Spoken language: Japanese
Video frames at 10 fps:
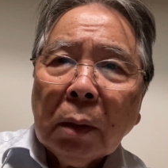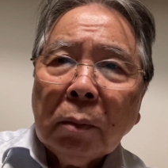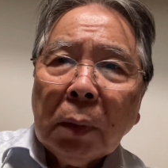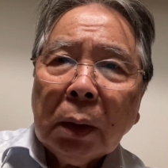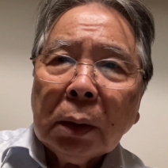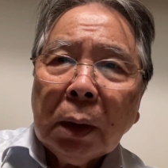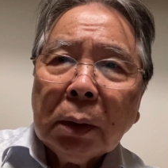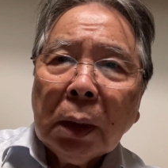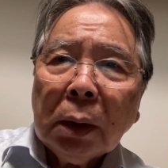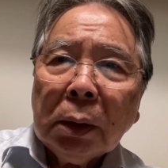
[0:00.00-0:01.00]
まあ大
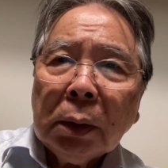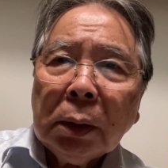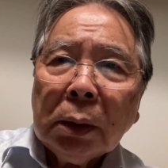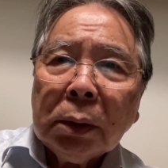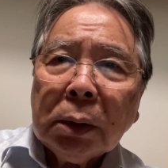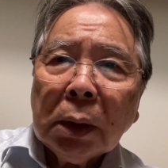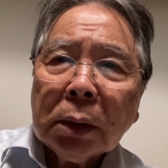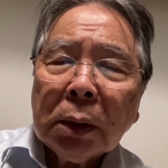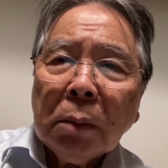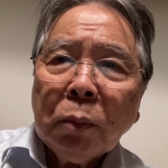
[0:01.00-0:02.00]
体
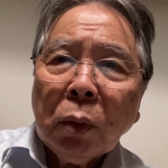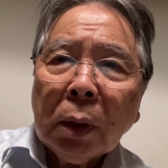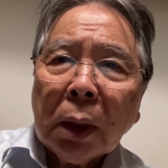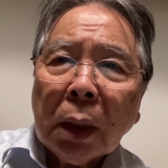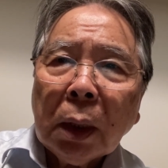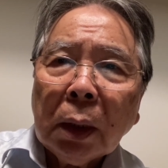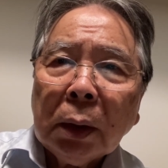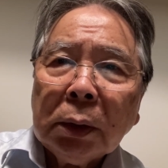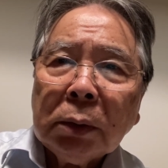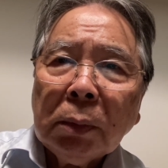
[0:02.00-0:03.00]
7,8,000歩から
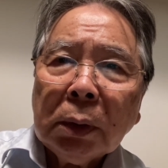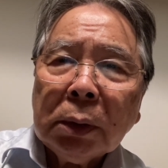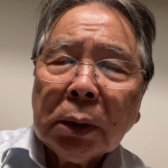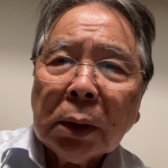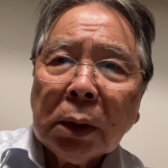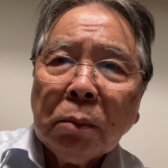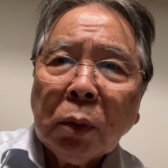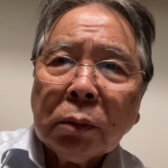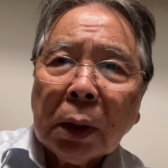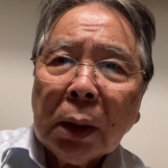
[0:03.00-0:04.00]
1万2,3,000歩
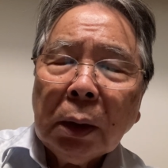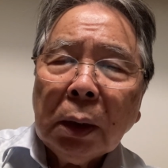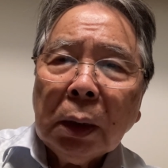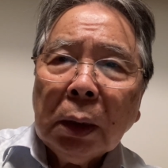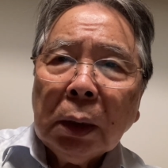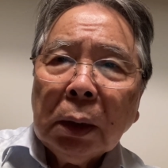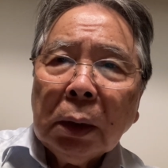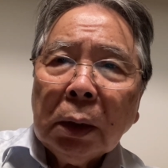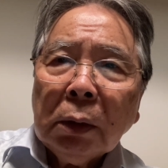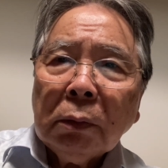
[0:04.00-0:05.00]
くらい
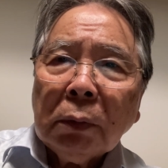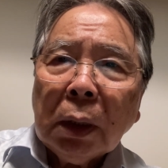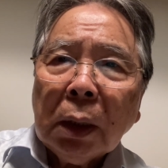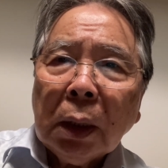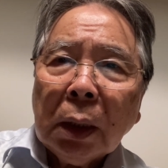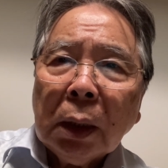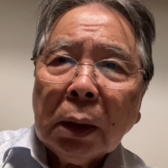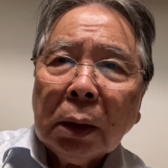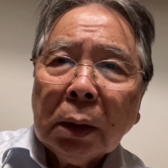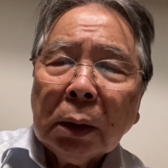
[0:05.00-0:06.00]
は
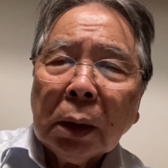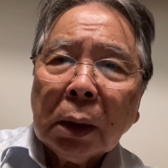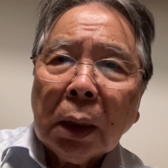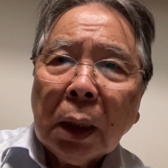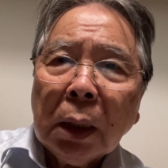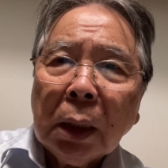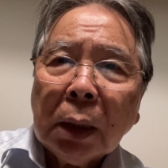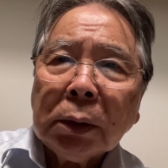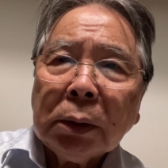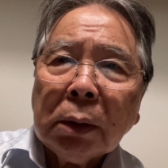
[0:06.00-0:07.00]
なんか
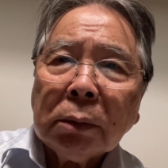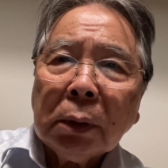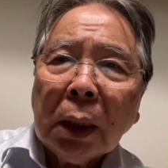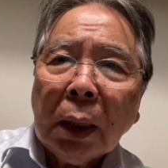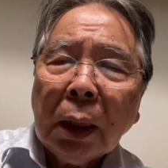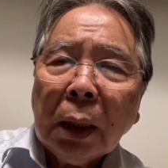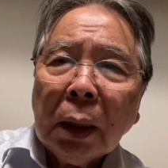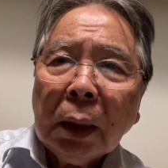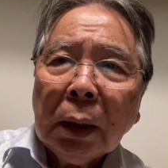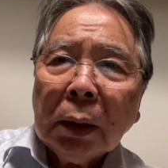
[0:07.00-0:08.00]
歩いてるんでね
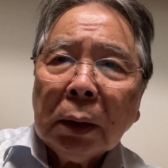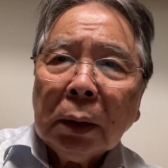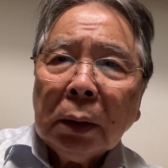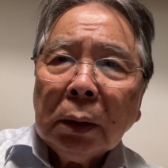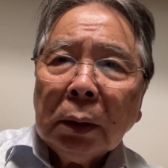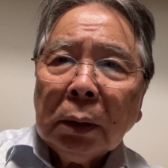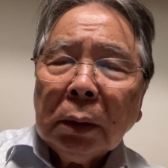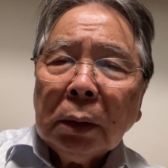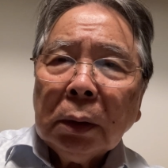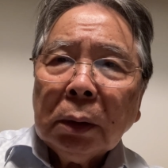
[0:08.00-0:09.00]

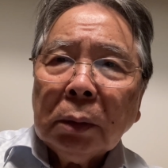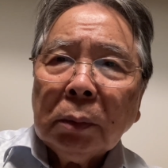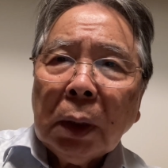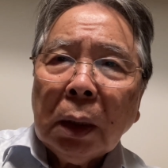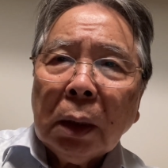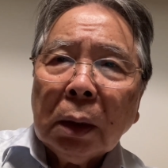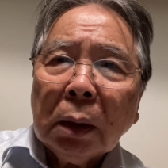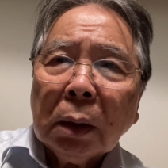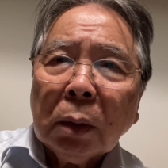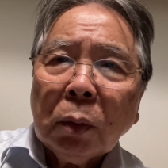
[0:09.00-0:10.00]
まあ
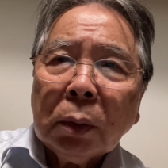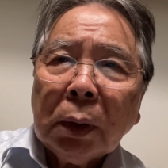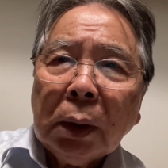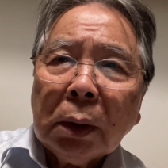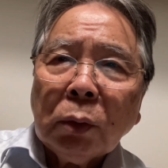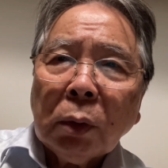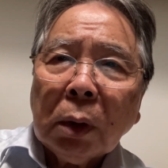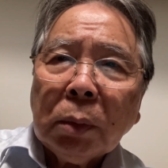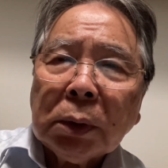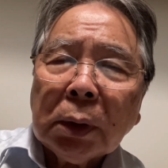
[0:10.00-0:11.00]
これでいいかどうか
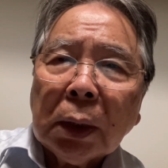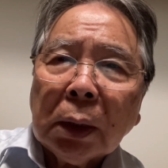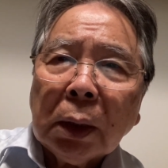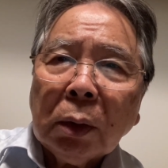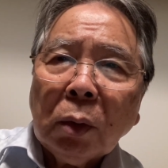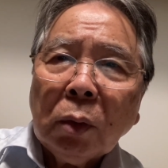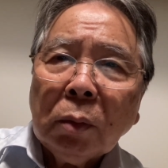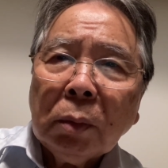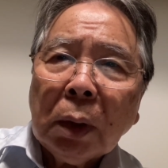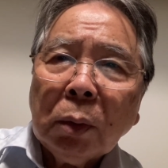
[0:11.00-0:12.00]
別なんだけど、
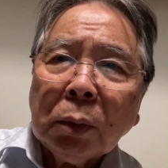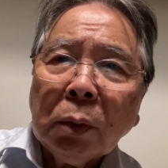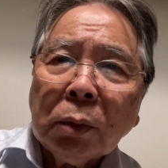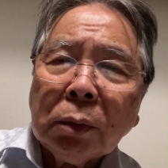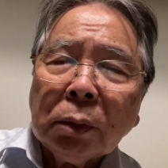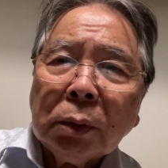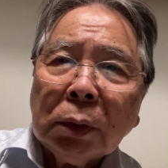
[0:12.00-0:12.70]
まあ、程よく、